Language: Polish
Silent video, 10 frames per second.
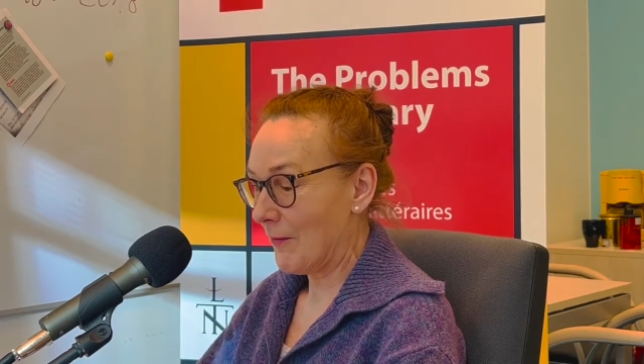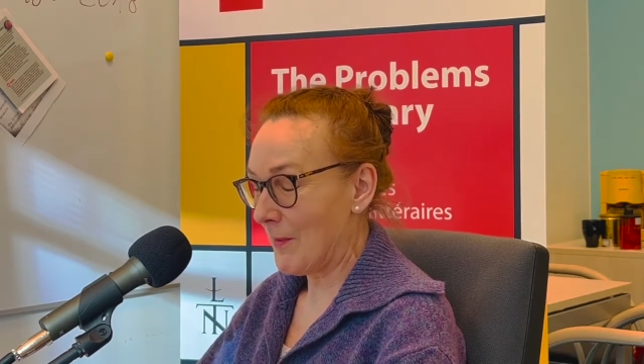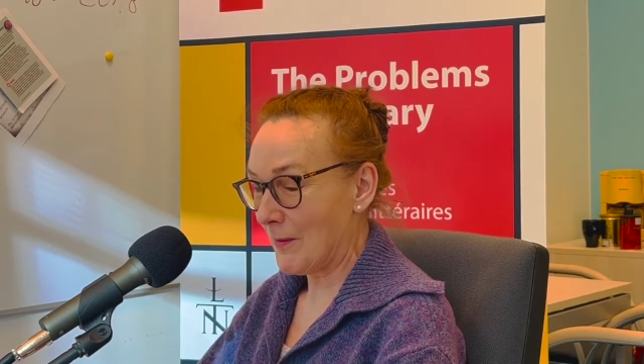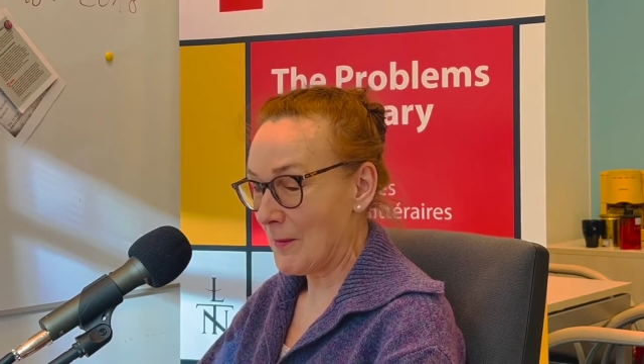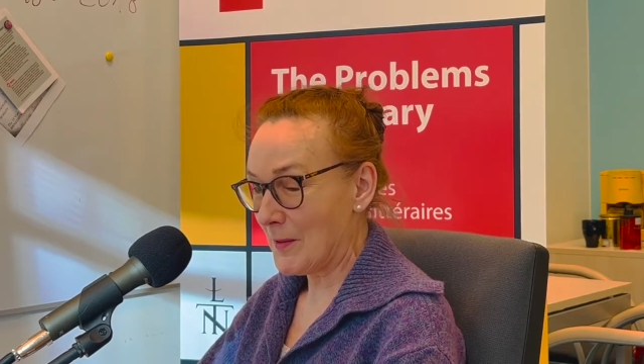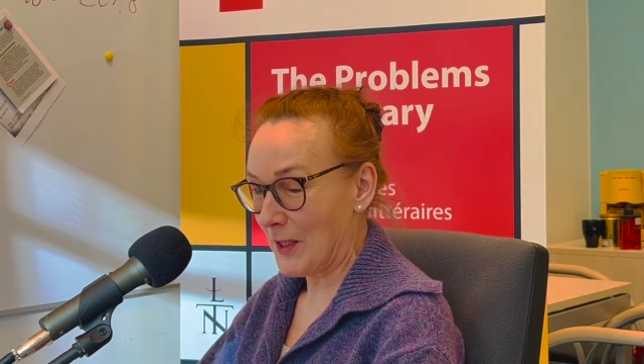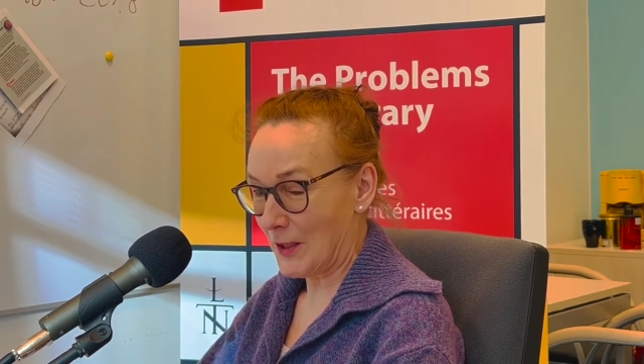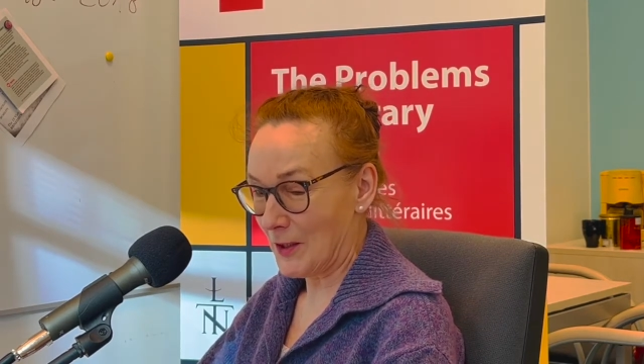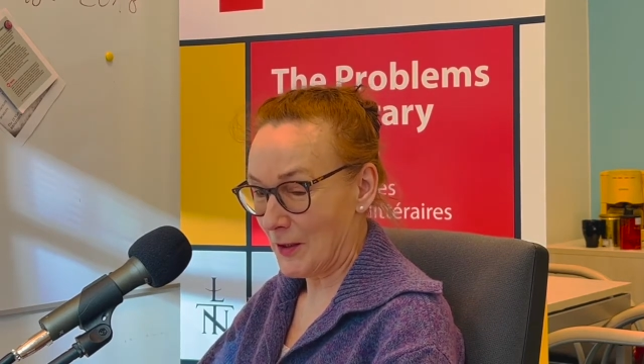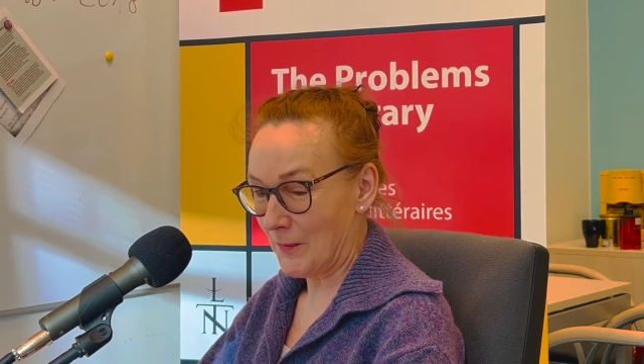w pewnym
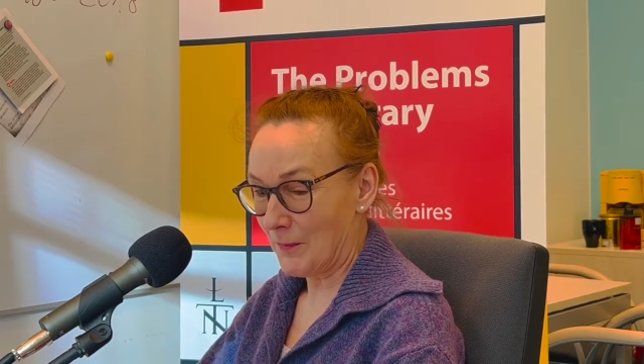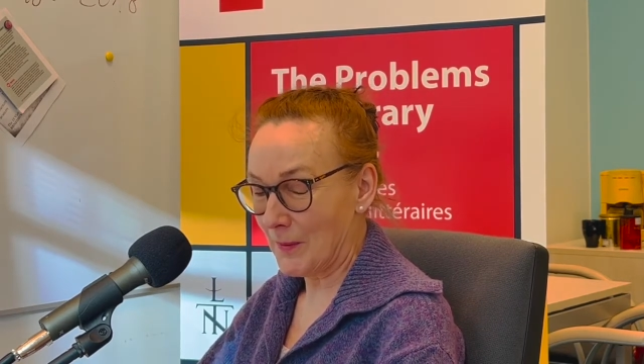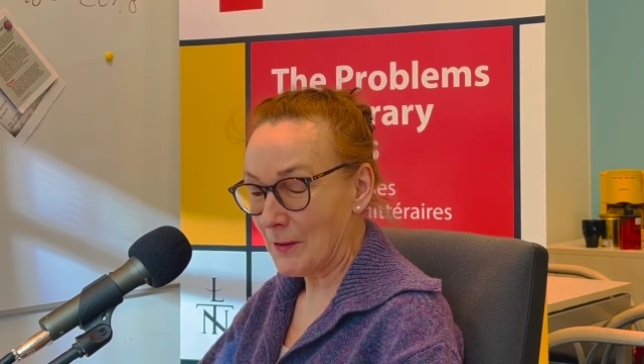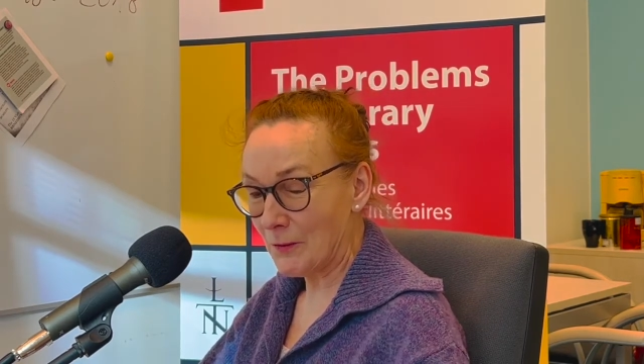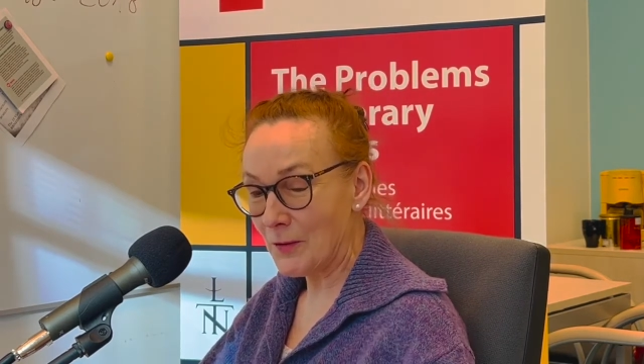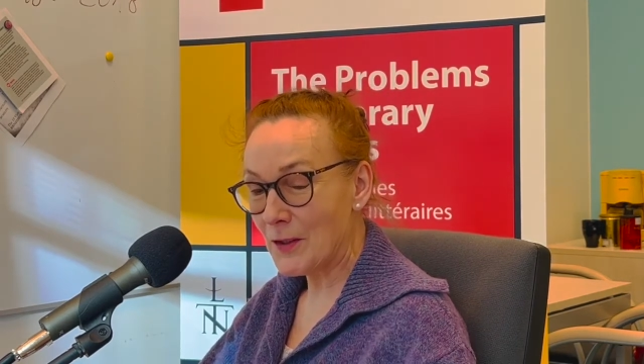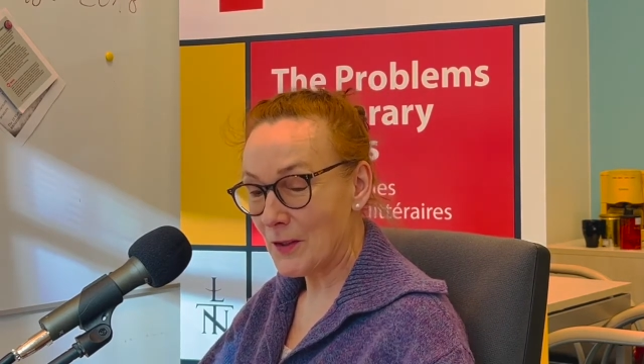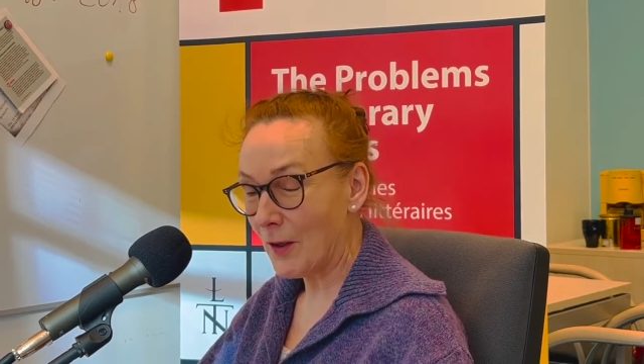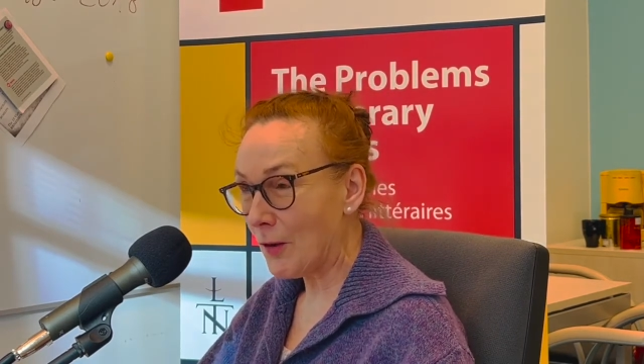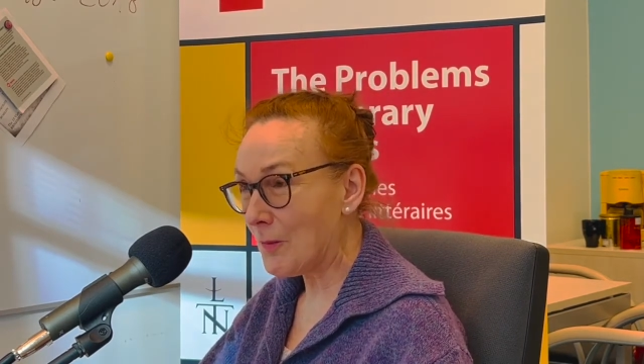sensie.
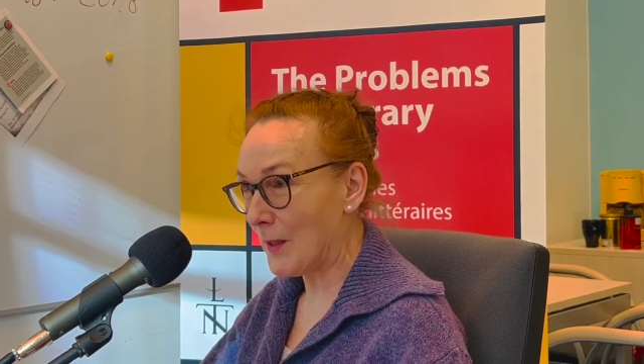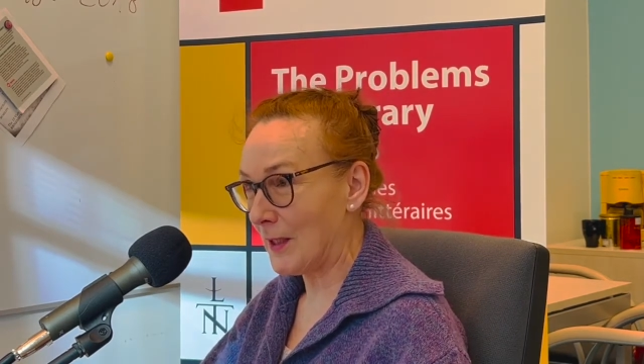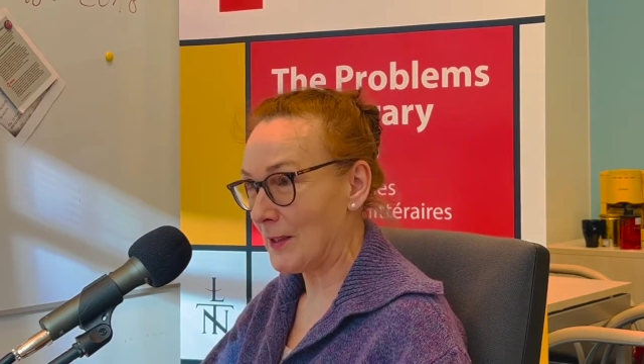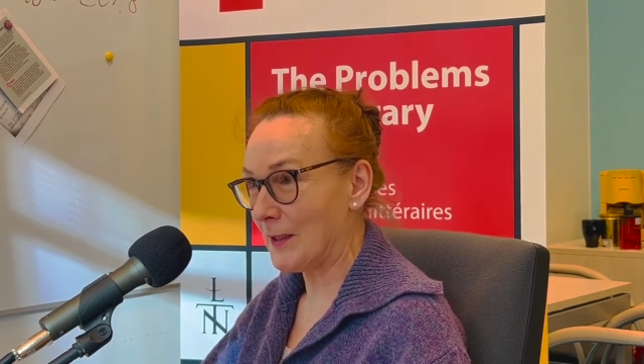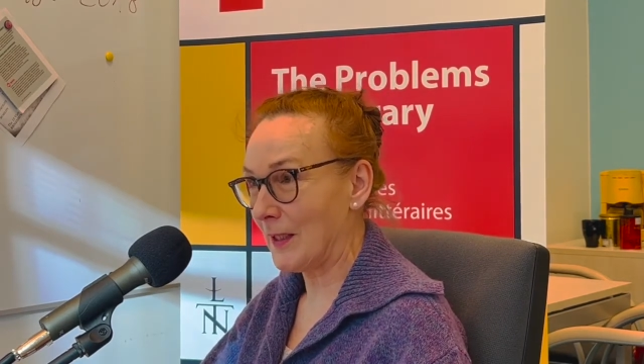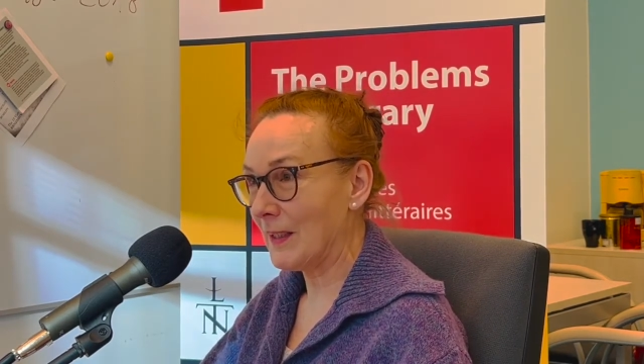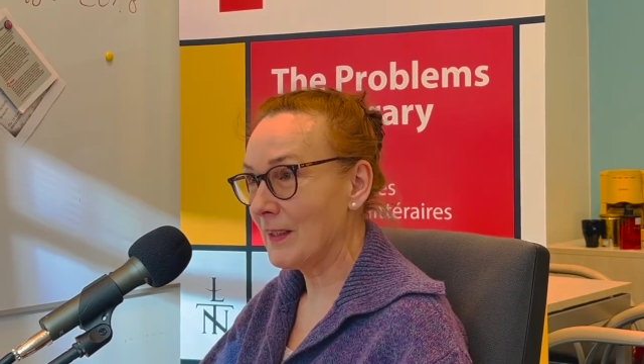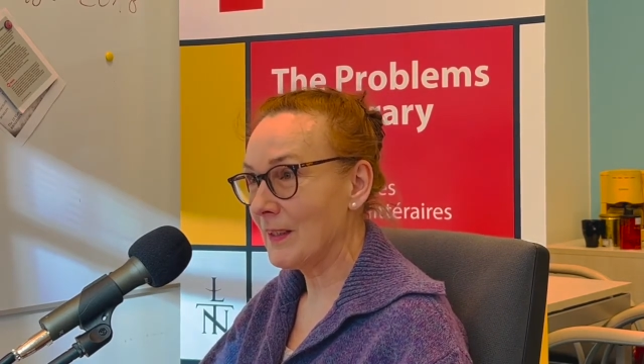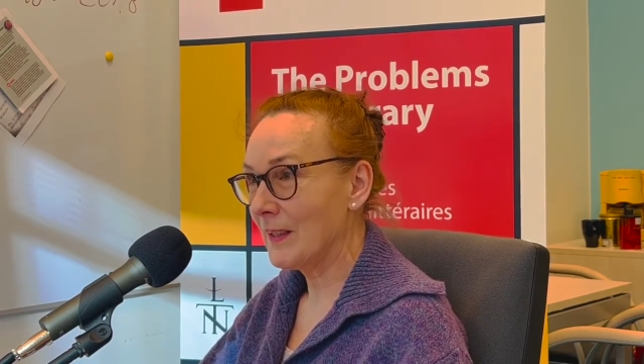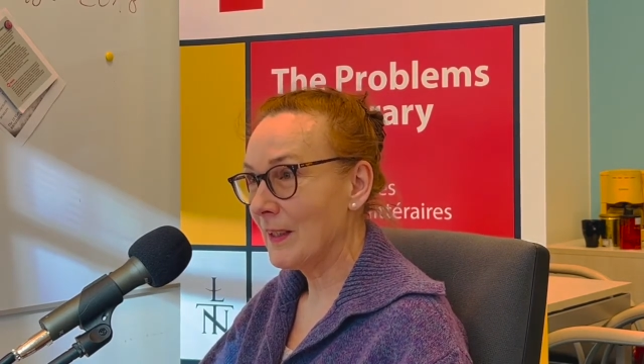Mianowicie obraz
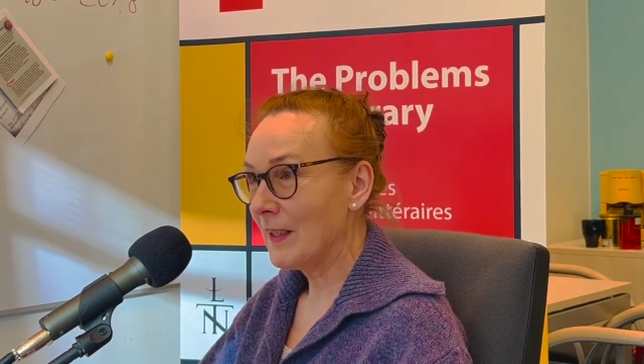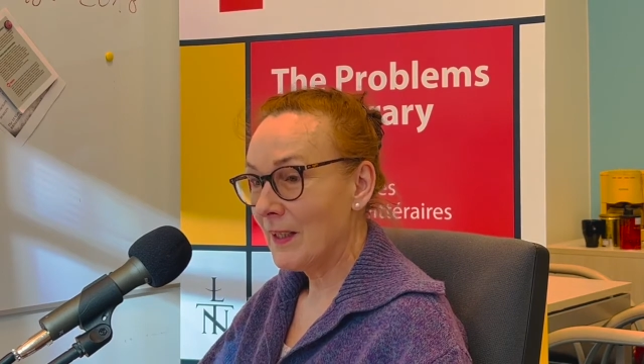ten